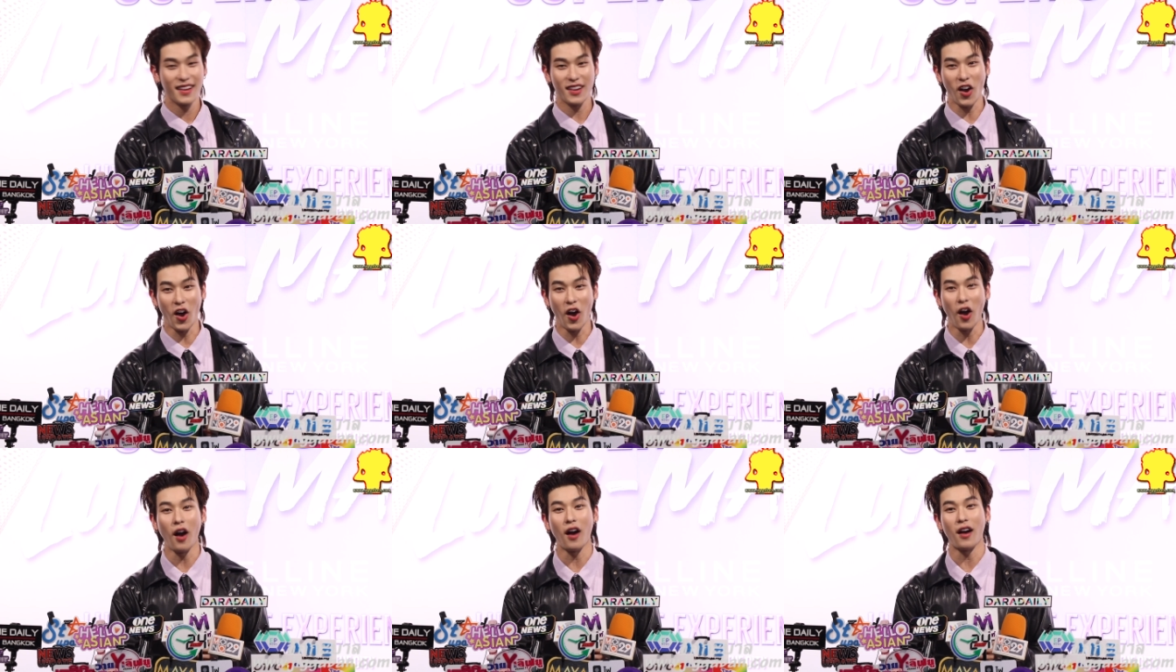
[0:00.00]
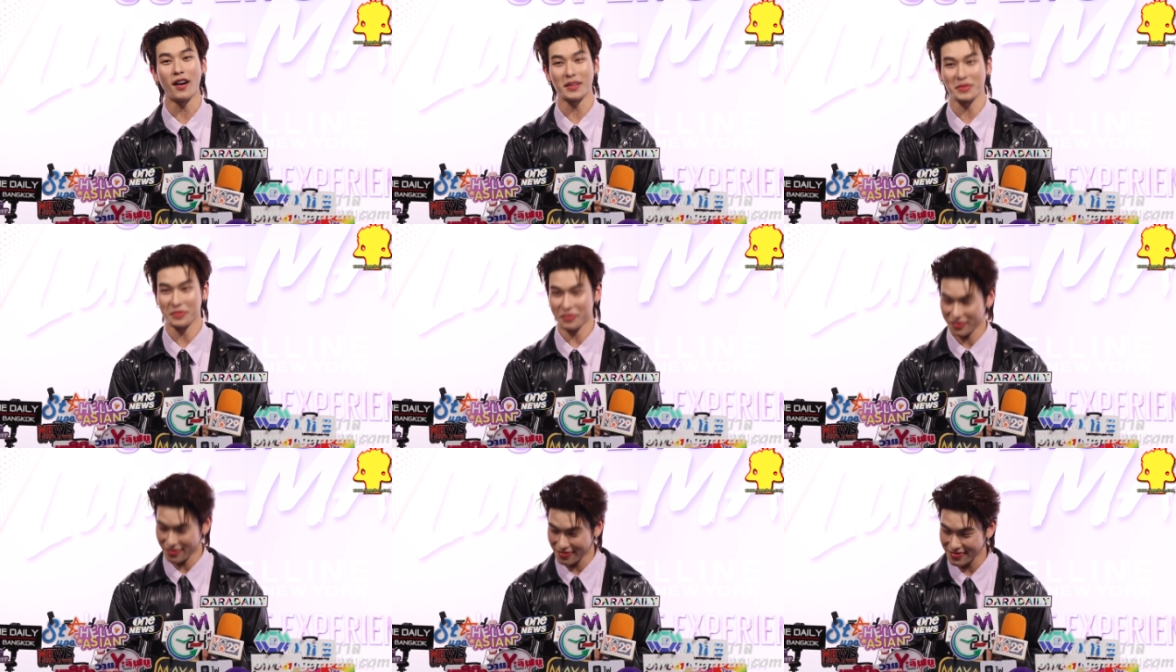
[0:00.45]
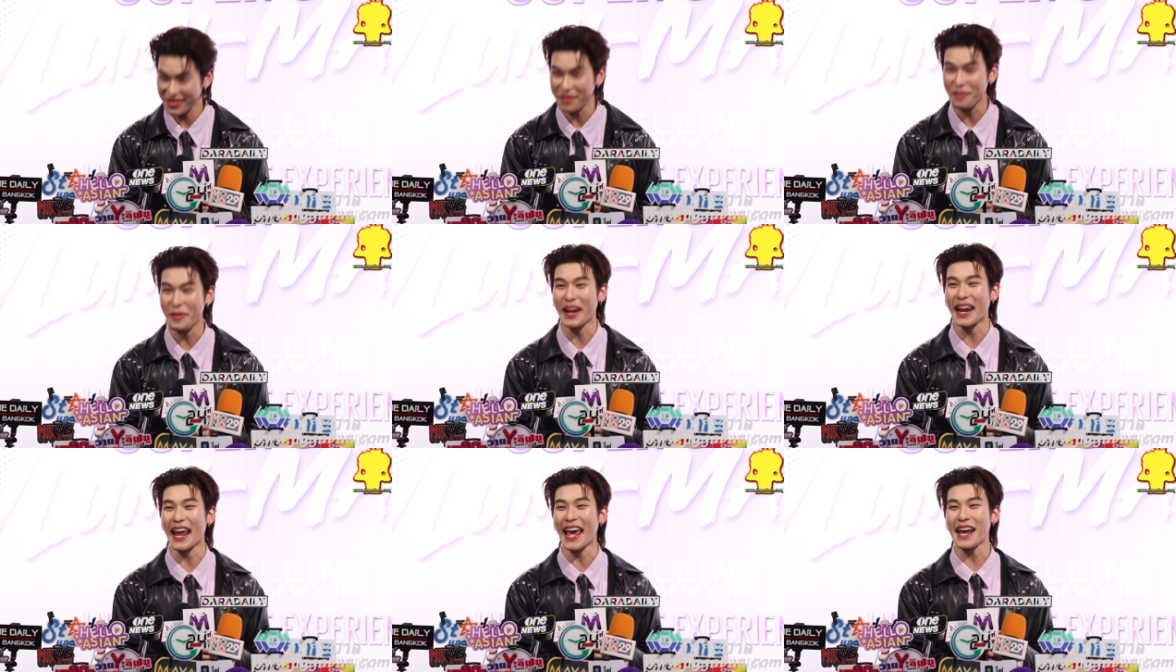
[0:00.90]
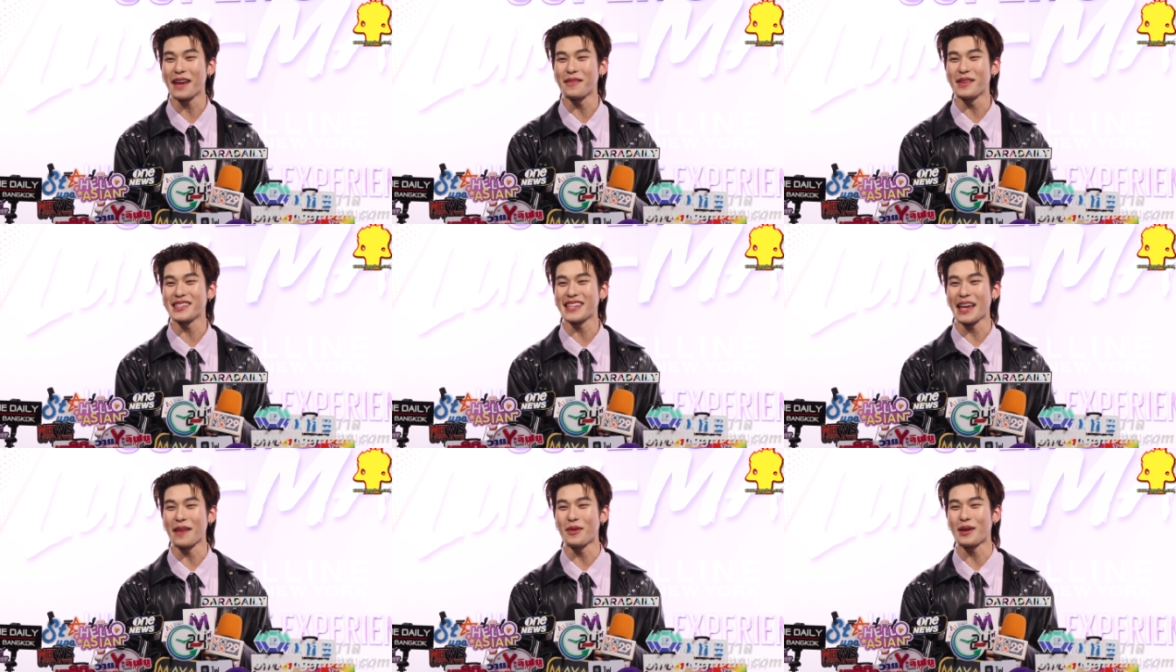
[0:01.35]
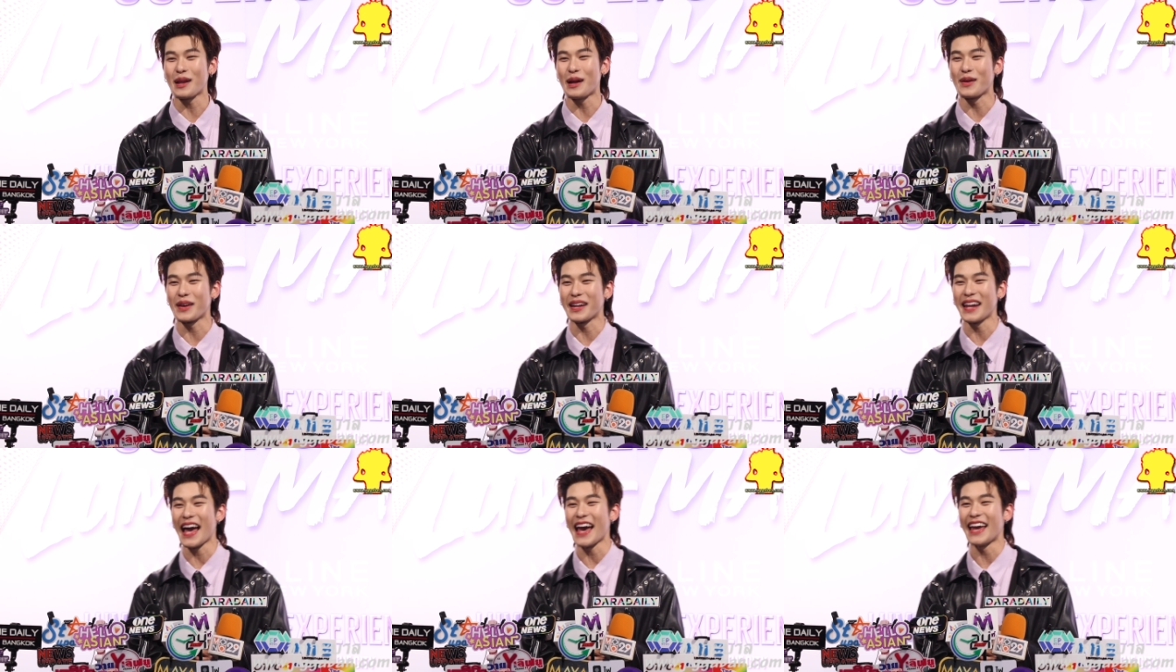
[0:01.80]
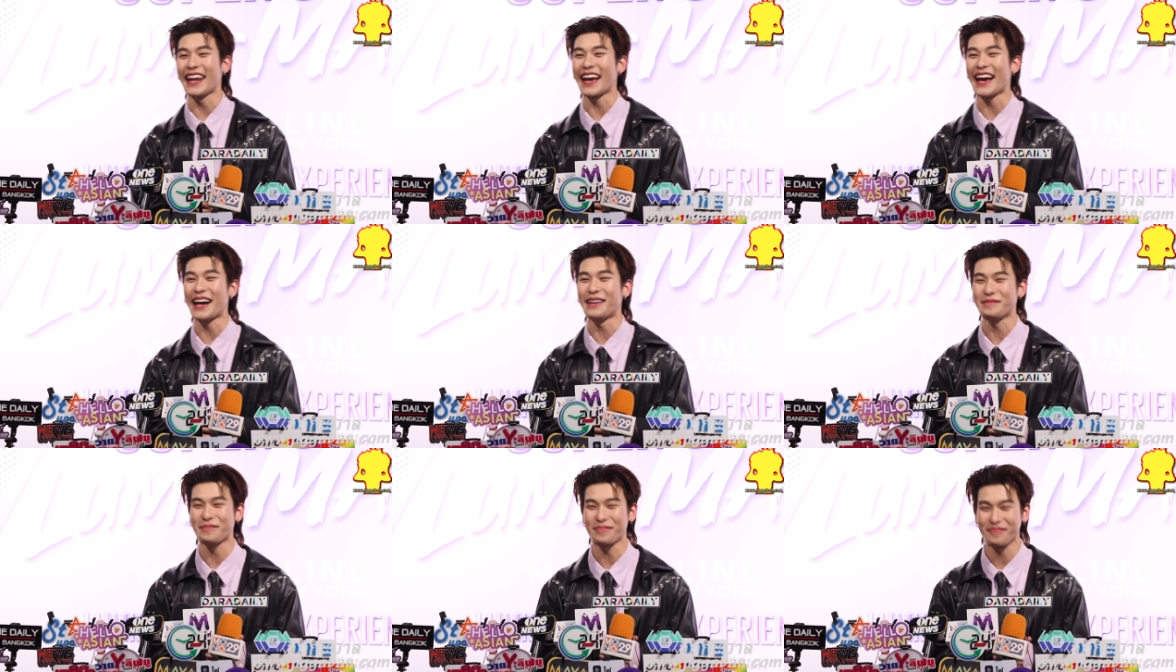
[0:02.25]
ก็เป็นให้กำลังใจพวกเรากันได้นะครับ